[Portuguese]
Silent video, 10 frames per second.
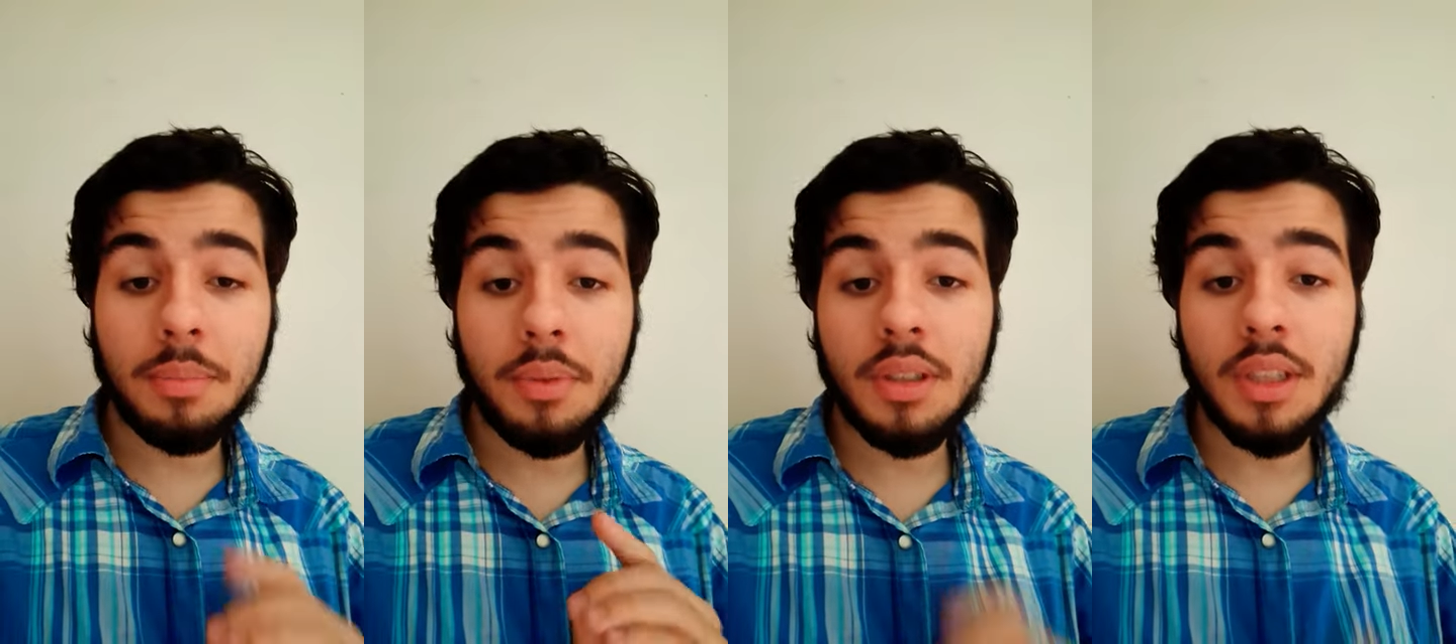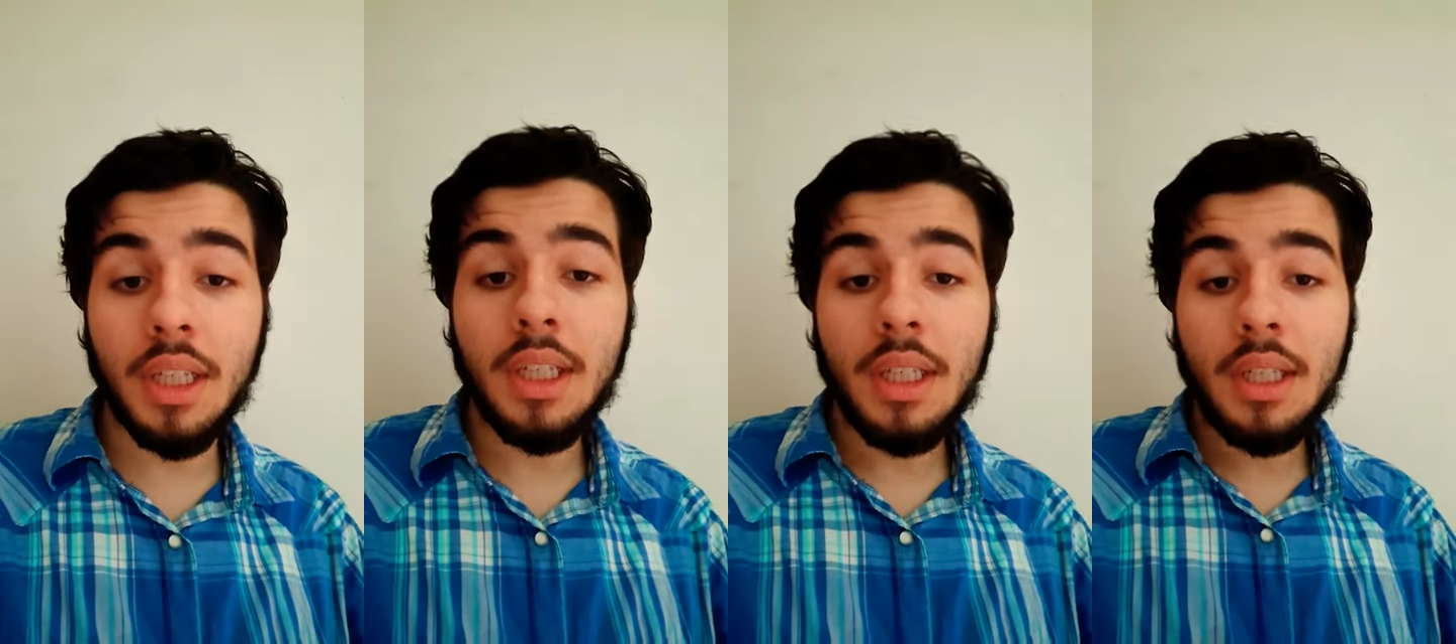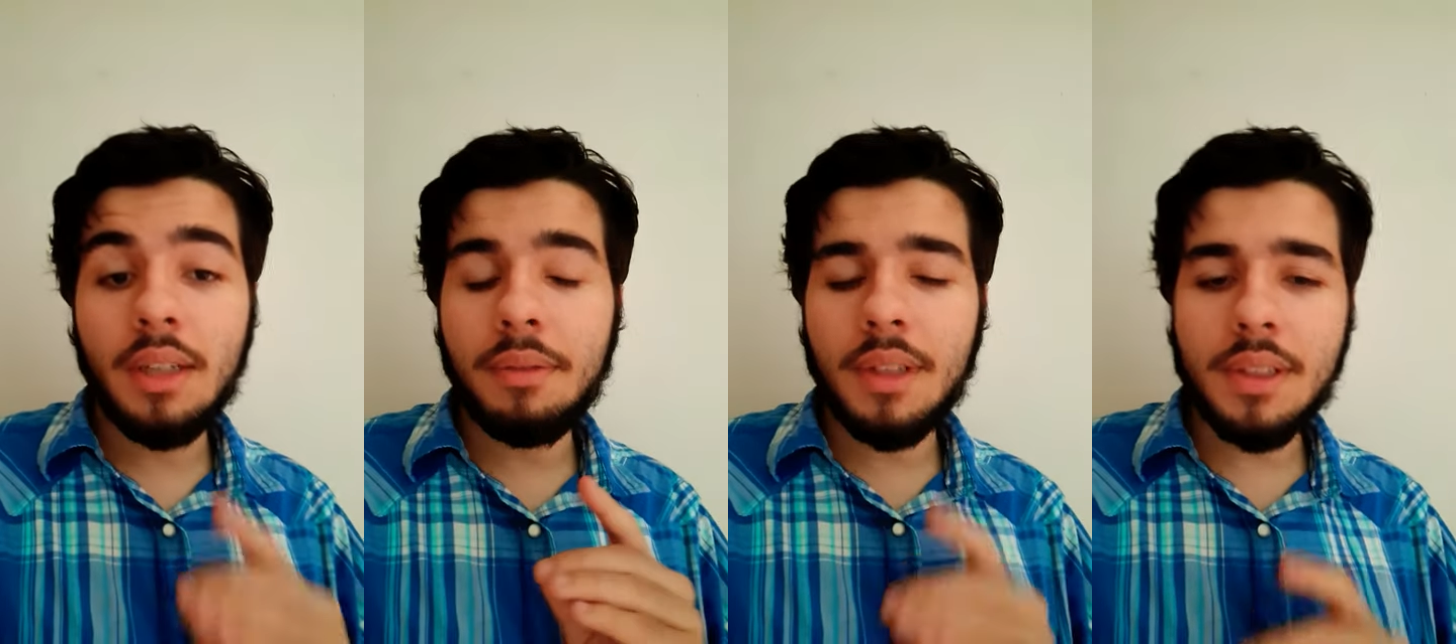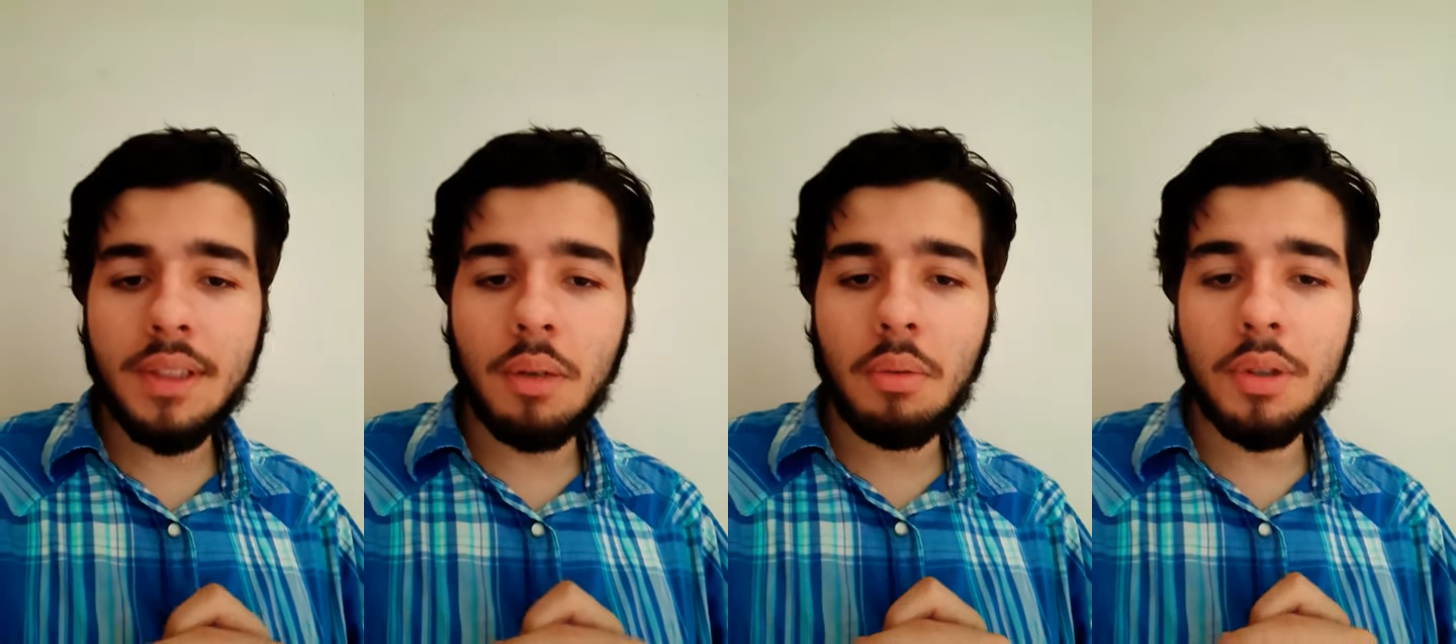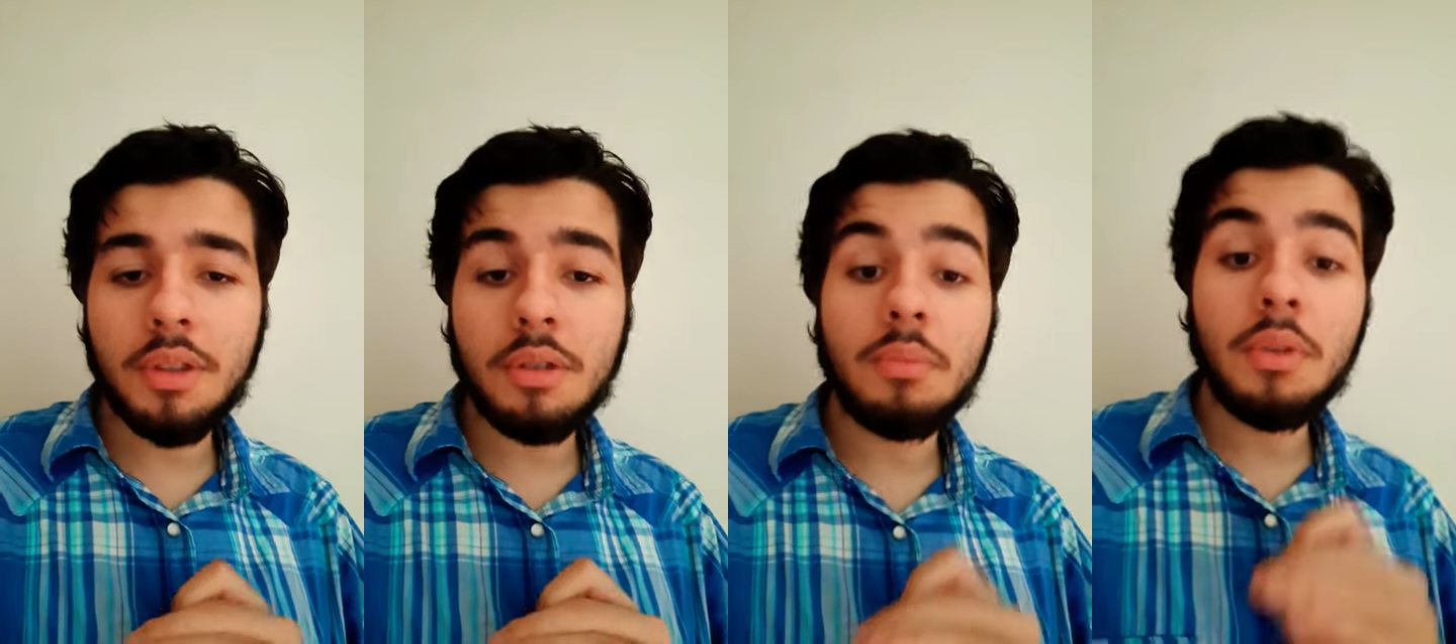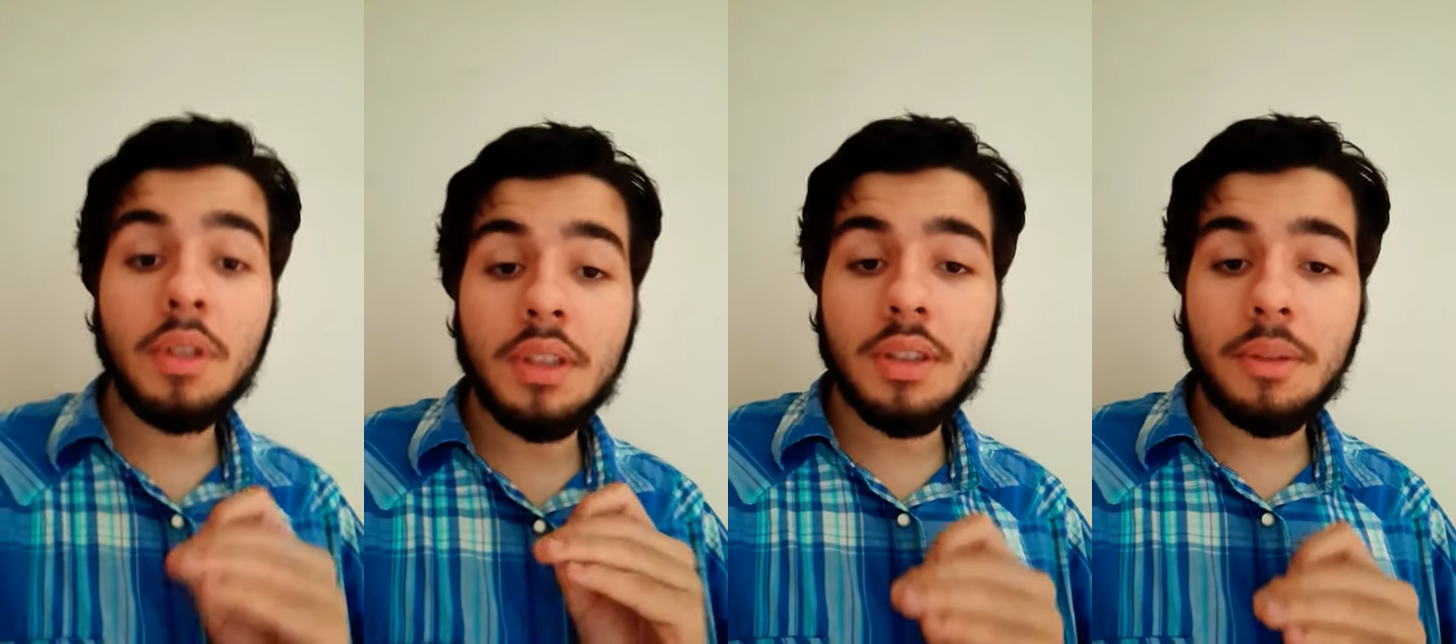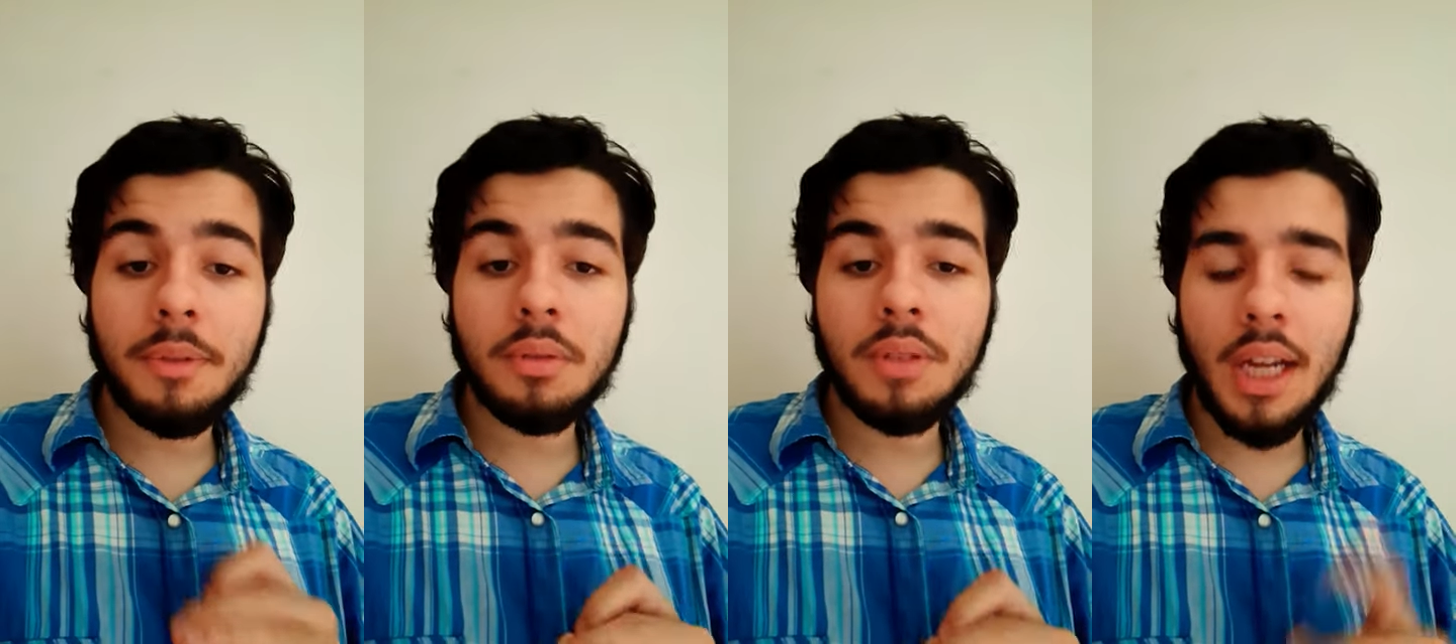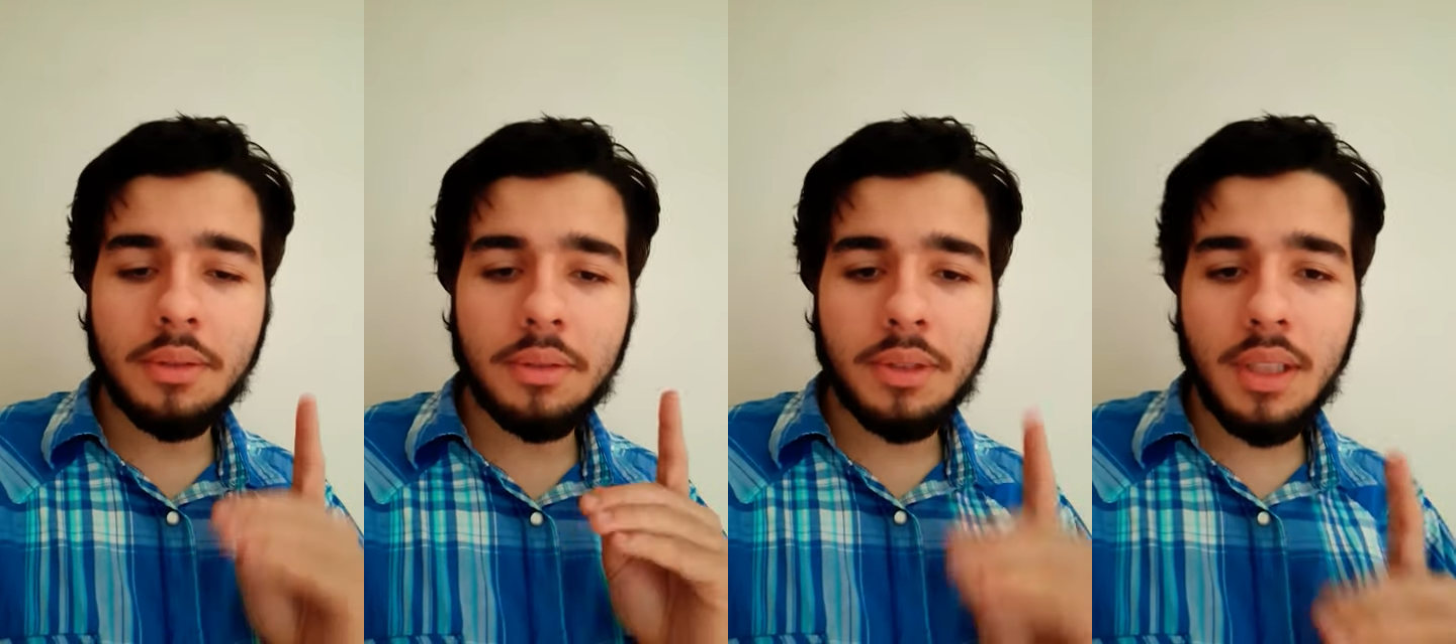porque ele venceu hoje com muitas dificuldades o